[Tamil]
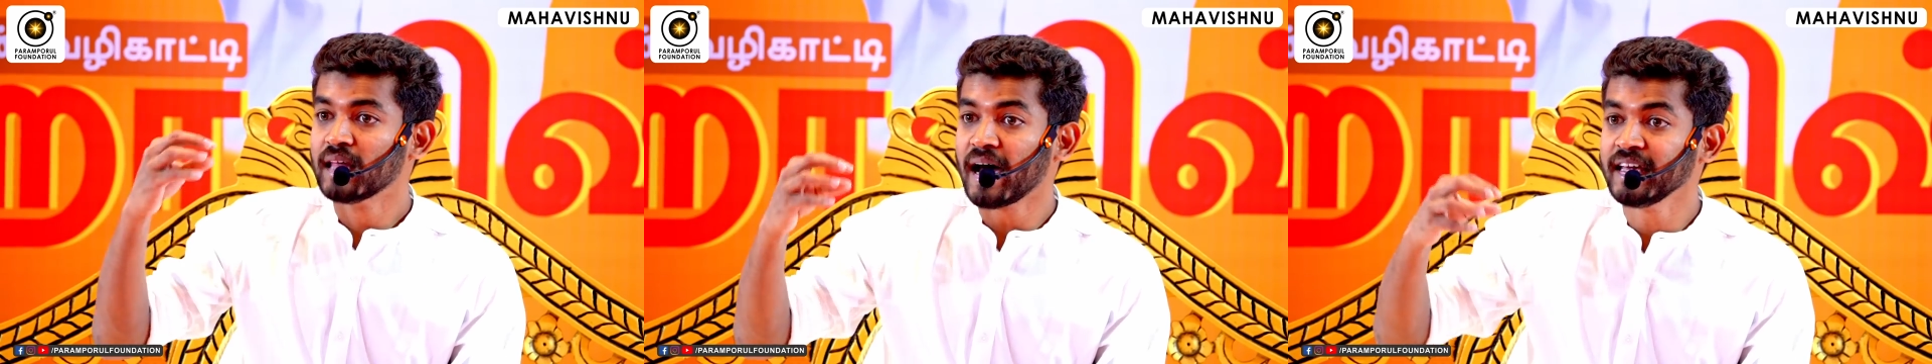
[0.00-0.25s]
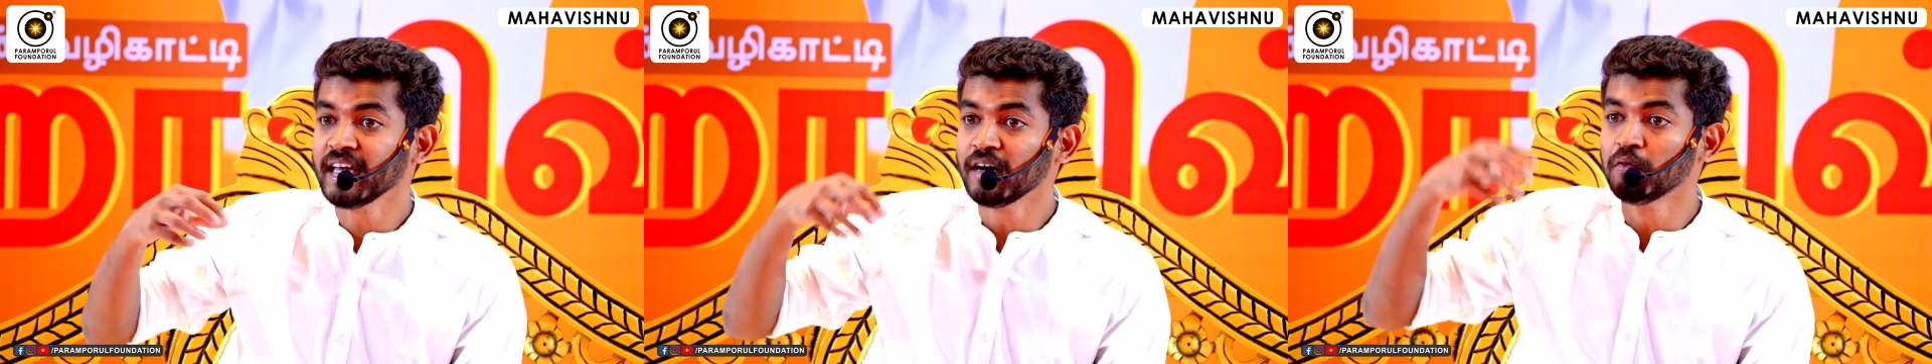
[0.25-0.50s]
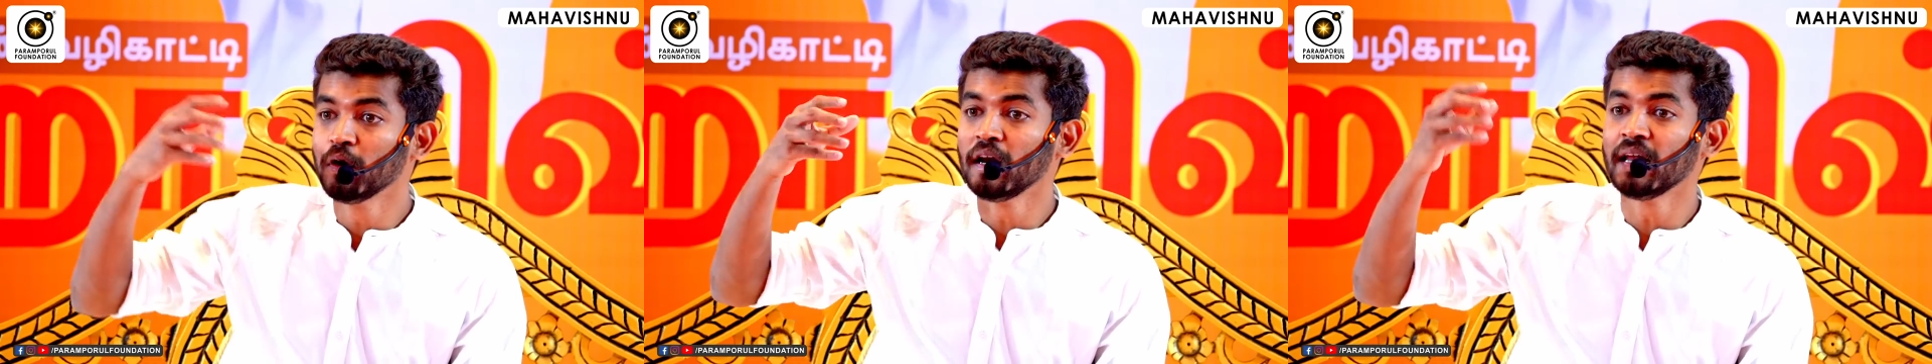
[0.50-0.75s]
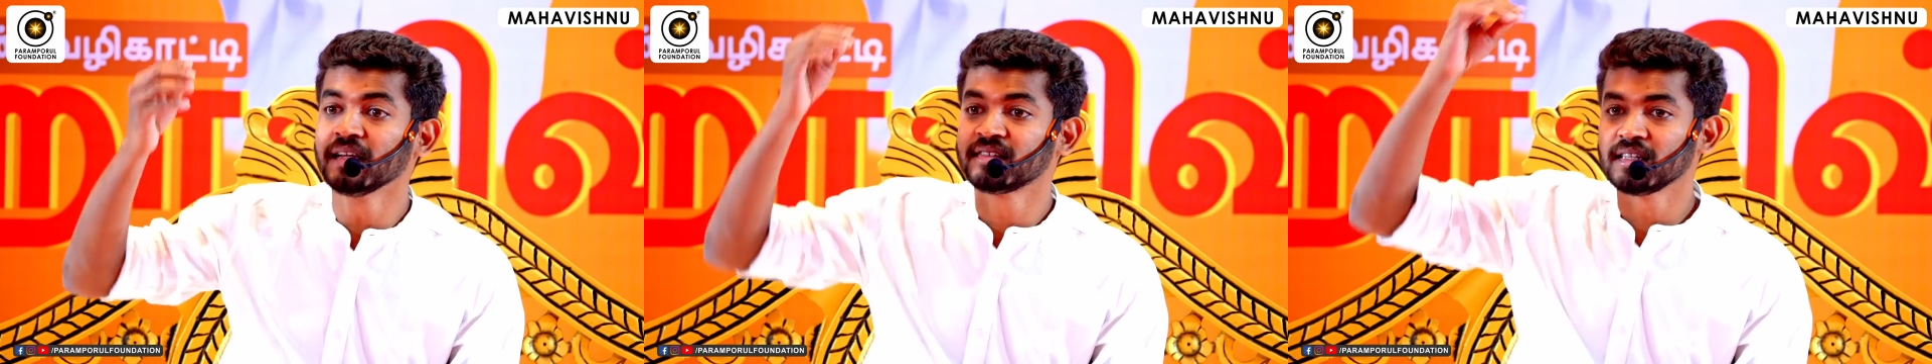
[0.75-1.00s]

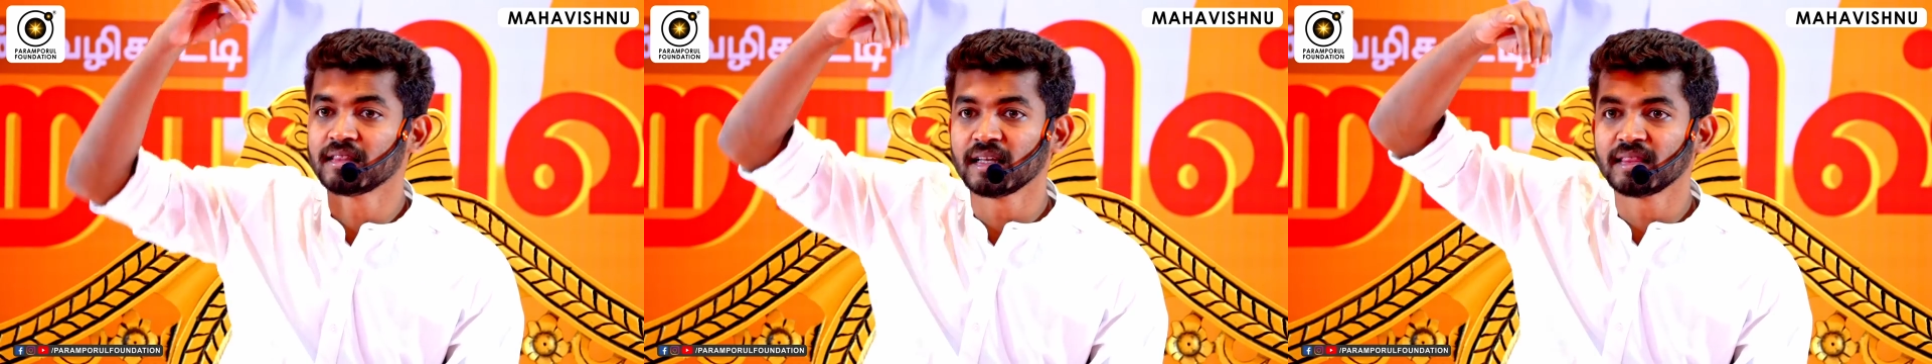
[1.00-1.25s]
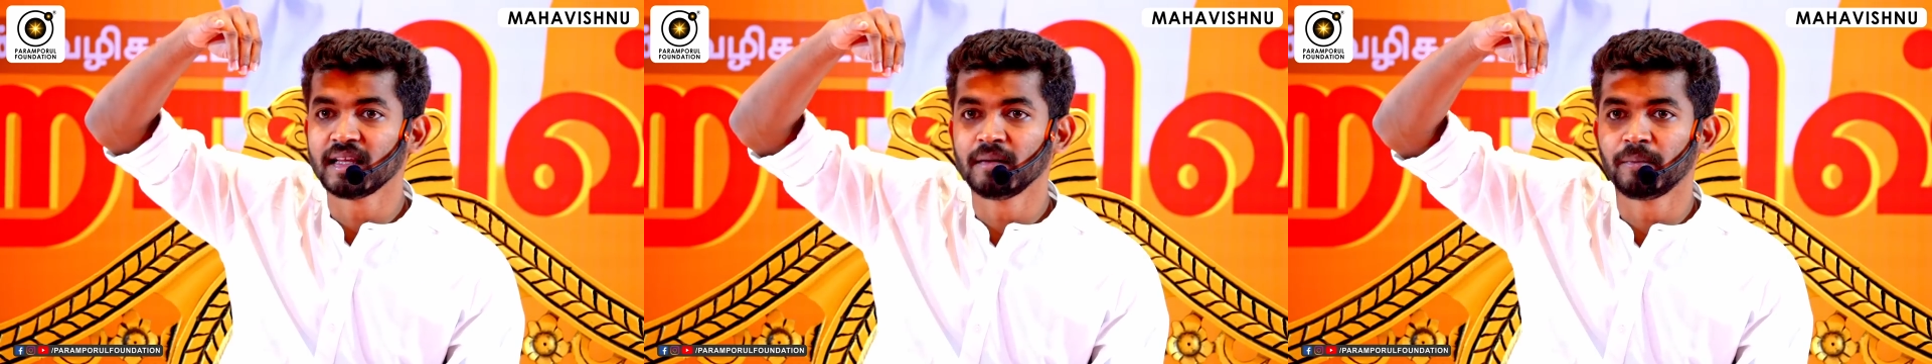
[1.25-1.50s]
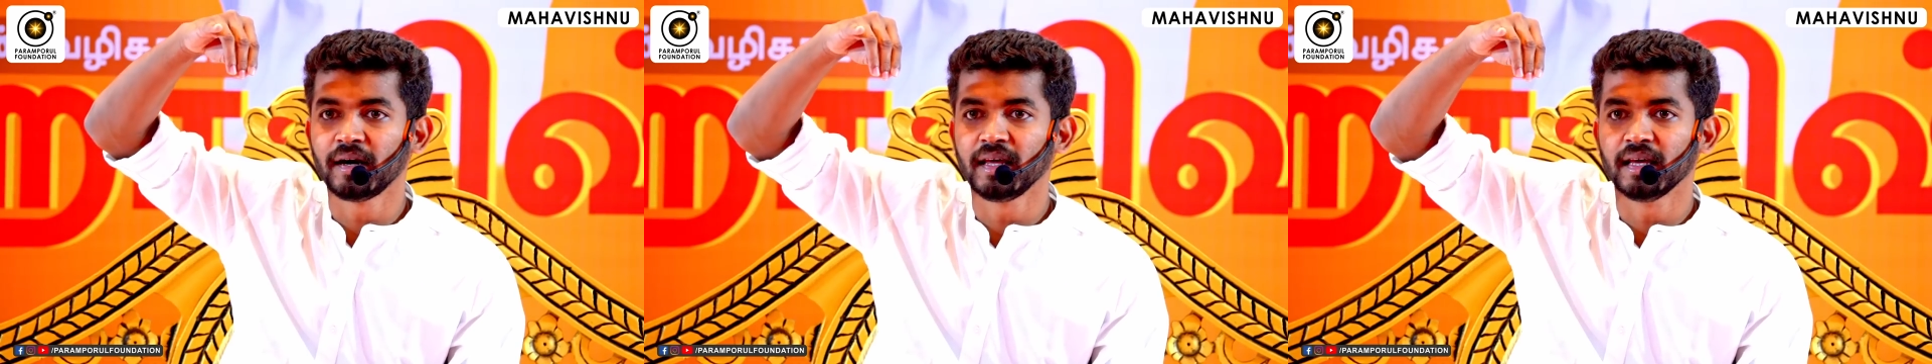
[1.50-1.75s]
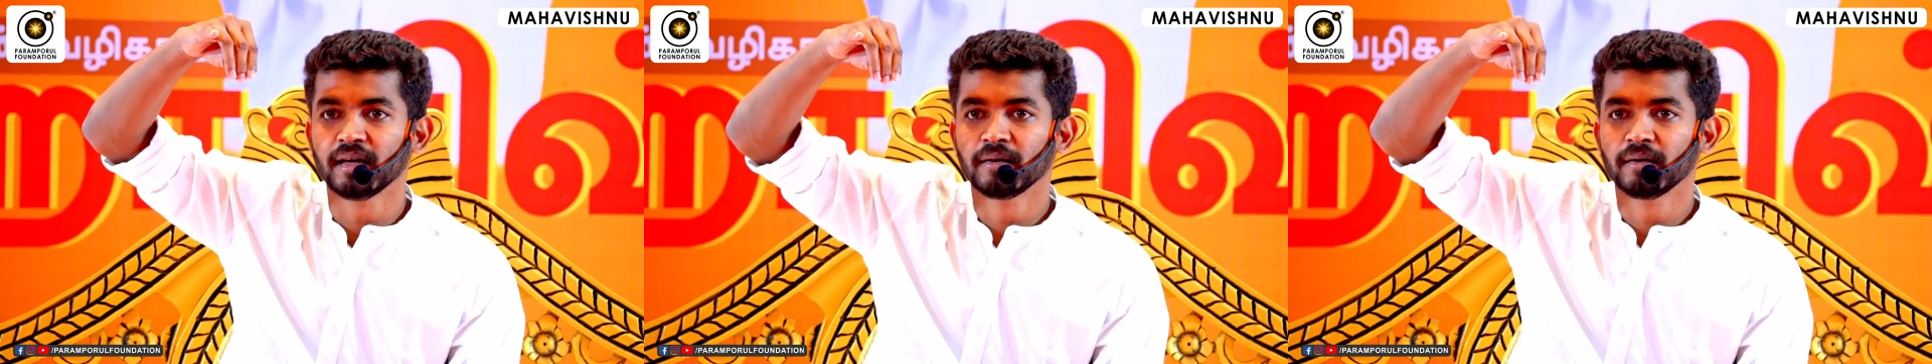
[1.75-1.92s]
தயவுள்ள சித்தத்தின்படி